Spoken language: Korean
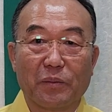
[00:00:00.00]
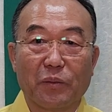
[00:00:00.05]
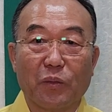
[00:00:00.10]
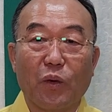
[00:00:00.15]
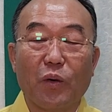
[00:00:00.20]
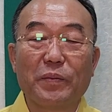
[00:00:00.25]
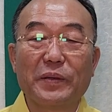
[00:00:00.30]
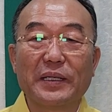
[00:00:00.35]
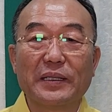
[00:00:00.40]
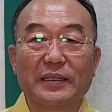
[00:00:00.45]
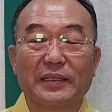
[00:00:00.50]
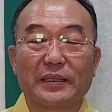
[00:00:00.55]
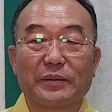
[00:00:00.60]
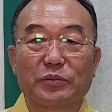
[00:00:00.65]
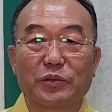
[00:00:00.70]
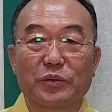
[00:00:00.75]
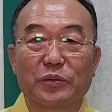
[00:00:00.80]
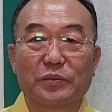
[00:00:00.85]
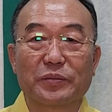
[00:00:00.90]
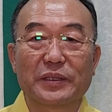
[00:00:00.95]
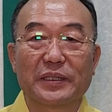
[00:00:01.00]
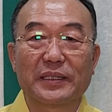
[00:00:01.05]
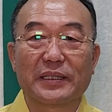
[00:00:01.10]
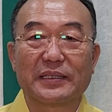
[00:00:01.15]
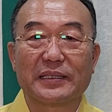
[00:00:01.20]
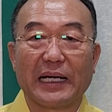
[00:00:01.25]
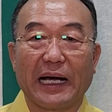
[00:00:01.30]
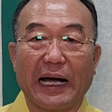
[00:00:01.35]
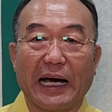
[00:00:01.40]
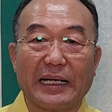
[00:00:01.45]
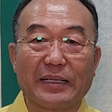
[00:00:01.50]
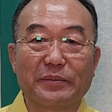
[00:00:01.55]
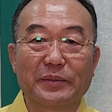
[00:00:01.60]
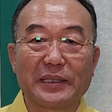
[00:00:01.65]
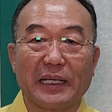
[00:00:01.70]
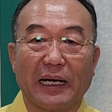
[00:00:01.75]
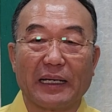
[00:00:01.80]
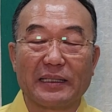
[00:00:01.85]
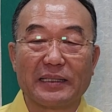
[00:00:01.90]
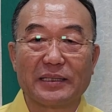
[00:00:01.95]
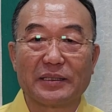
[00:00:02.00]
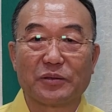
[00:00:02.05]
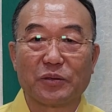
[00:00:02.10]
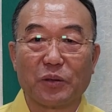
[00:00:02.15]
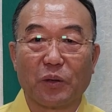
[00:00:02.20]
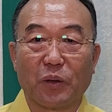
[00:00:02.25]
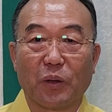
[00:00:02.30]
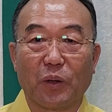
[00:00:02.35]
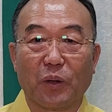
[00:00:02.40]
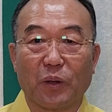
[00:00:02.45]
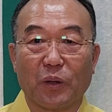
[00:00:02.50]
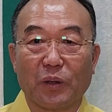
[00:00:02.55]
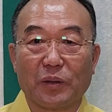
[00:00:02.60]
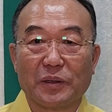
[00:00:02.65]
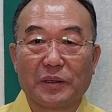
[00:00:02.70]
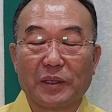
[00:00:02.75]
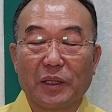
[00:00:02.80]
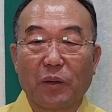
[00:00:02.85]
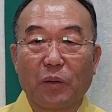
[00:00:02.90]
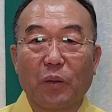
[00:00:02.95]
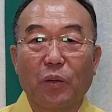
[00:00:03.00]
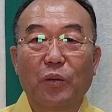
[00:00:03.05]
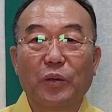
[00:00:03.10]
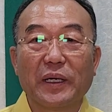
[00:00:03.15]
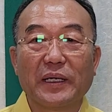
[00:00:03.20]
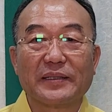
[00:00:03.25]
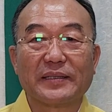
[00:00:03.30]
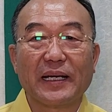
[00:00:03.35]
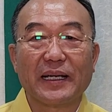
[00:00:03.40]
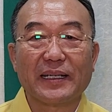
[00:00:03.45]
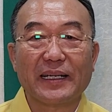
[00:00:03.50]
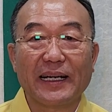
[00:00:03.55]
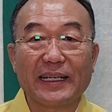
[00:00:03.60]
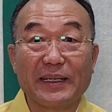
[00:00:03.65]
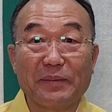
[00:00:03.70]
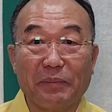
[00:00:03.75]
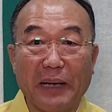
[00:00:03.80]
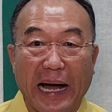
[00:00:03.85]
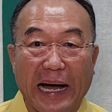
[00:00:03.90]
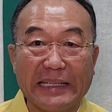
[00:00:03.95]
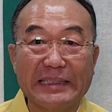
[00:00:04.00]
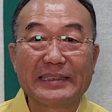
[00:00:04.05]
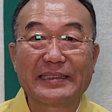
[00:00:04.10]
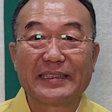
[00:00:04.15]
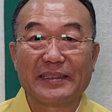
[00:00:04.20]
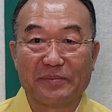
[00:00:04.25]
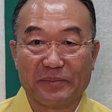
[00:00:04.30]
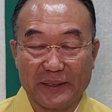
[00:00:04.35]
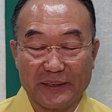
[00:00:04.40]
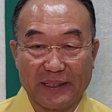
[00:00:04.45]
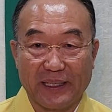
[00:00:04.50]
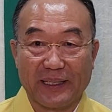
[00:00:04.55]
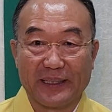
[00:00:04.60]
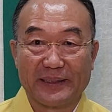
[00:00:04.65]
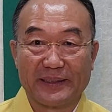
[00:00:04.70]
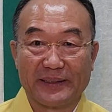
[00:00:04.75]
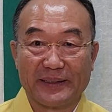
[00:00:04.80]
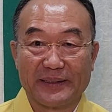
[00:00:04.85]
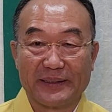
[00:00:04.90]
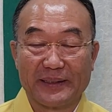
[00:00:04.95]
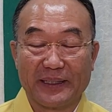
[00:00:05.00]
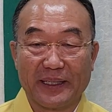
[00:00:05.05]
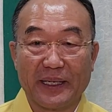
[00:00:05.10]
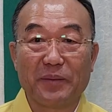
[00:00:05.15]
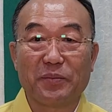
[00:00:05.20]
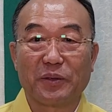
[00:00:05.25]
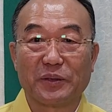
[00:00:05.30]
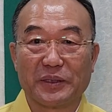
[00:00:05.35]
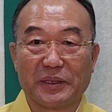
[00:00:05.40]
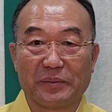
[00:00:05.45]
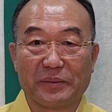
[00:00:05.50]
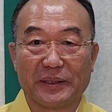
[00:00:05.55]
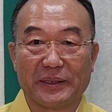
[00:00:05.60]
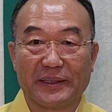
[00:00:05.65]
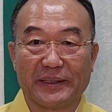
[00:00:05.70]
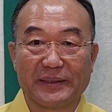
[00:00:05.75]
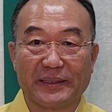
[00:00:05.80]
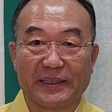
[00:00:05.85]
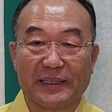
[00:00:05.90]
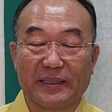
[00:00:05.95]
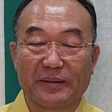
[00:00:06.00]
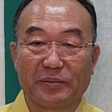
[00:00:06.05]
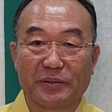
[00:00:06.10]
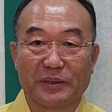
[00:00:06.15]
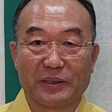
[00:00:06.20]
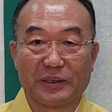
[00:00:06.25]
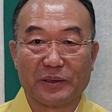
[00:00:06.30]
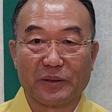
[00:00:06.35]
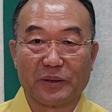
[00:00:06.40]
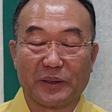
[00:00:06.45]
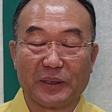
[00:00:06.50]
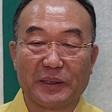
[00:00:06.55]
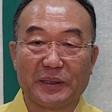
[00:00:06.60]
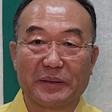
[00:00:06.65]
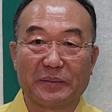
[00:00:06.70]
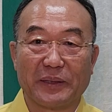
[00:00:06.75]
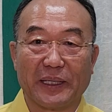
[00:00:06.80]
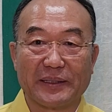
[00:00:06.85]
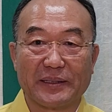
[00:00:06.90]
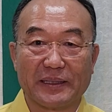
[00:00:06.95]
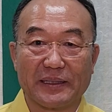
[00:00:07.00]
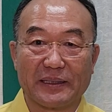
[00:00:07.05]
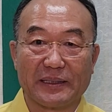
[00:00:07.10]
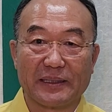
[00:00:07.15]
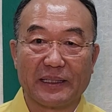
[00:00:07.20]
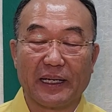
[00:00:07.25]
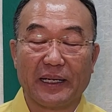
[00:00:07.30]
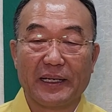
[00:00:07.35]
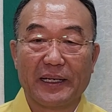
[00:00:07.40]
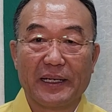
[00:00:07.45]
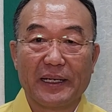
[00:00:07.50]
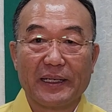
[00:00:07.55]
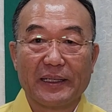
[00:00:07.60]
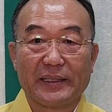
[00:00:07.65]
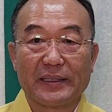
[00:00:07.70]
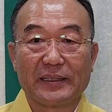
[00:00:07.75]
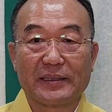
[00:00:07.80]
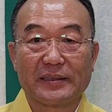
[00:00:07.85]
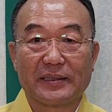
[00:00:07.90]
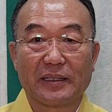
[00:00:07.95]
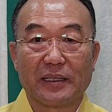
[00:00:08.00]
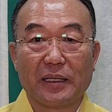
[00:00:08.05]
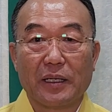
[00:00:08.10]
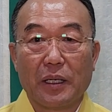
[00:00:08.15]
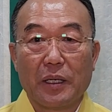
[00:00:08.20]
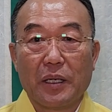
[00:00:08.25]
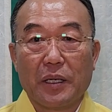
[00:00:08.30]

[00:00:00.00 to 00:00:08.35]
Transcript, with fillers: 몸을 여러분 움직이지 않으면 않을수록 혼의 생각이 많습니다. 해보시면 여러분들도 경험하실 건데. 그래서